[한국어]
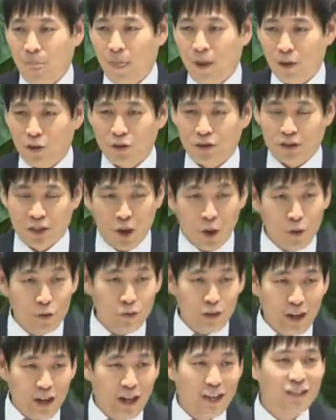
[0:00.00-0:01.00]
제
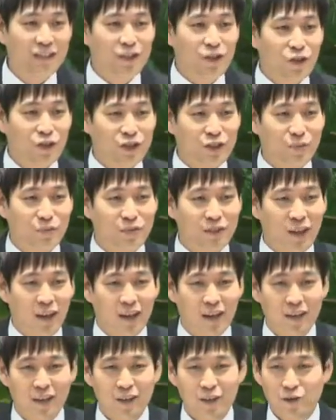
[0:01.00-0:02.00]
얼굴엔 안 쓰여 있습니다.
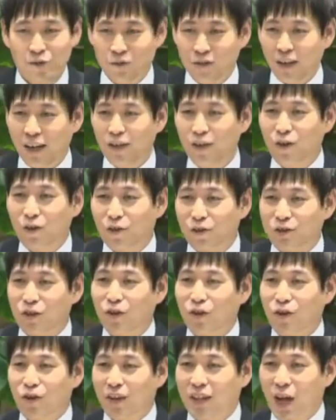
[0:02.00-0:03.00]
우리가 읽었고
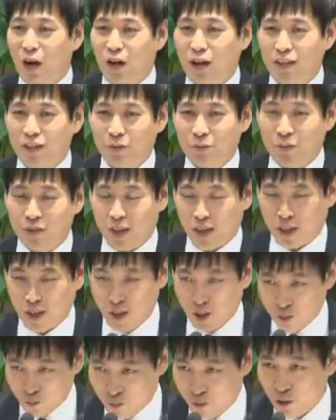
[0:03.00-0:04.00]
성경에 나와 있습니다.
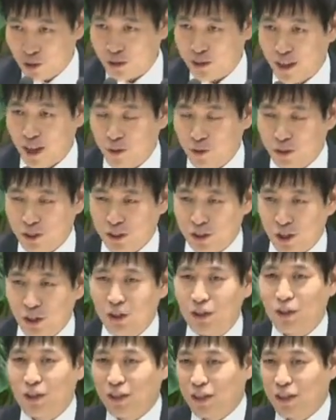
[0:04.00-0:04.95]
무엇을 하고 있죠?